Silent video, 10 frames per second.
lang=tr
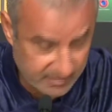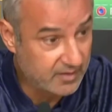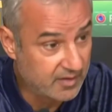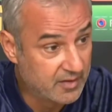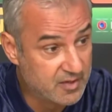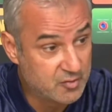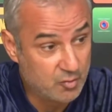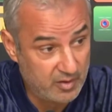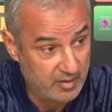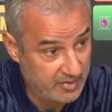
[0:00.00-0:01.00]
kadar hiç
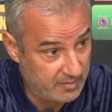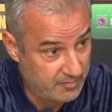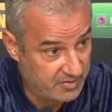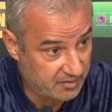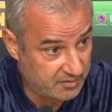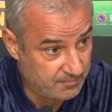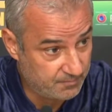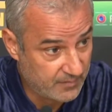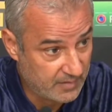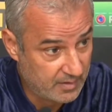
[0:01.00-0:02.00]
gollemeyen bir takım
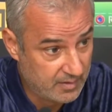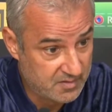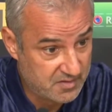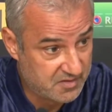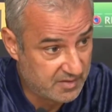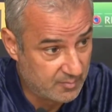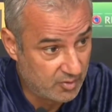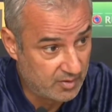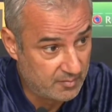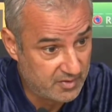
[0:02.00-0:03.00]
sistemi
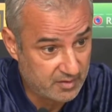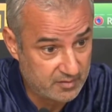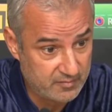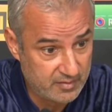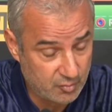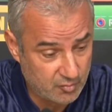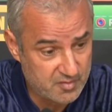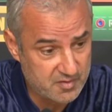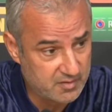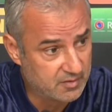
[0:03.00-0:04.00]
olan bir takım ve
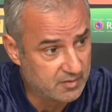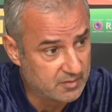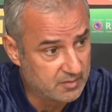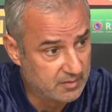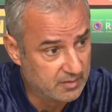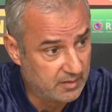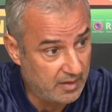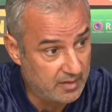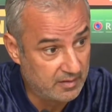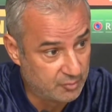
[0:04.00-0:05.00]
9 yıldır
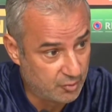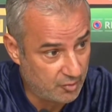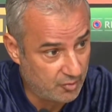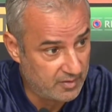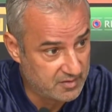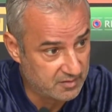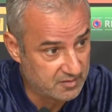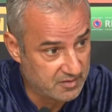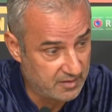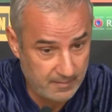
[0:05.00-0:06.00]
aynı antrenörle
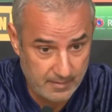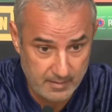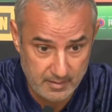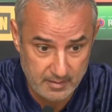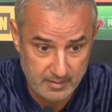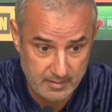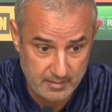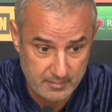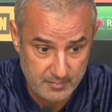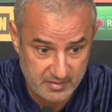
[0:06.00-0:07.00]
çalışan
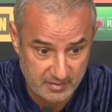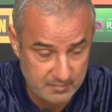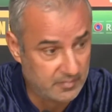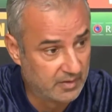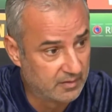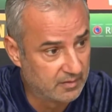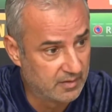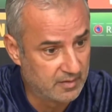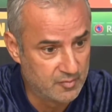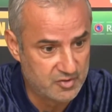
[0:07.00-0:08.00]
bir takımla
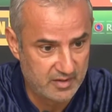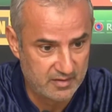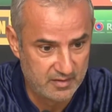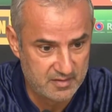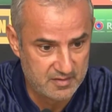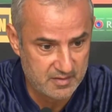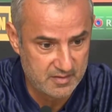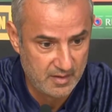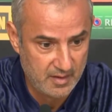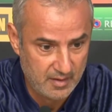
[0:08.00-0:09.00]
yarın mücadele
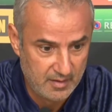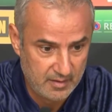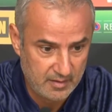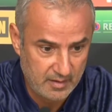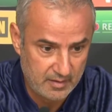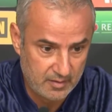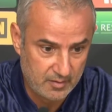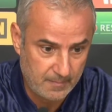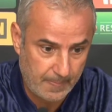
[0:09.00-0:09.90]
edeceğiz. Yani